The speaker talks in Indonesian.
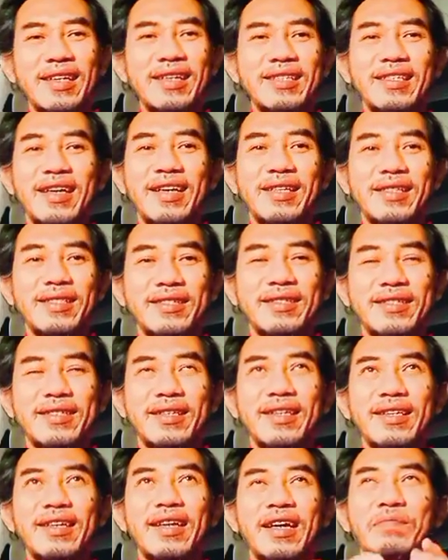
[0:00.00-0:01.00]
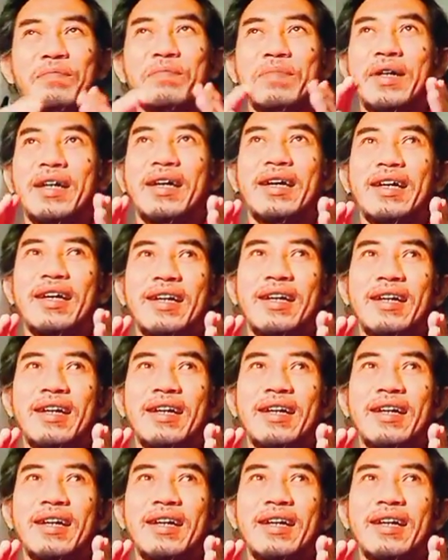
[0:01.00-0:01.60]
saja sih apa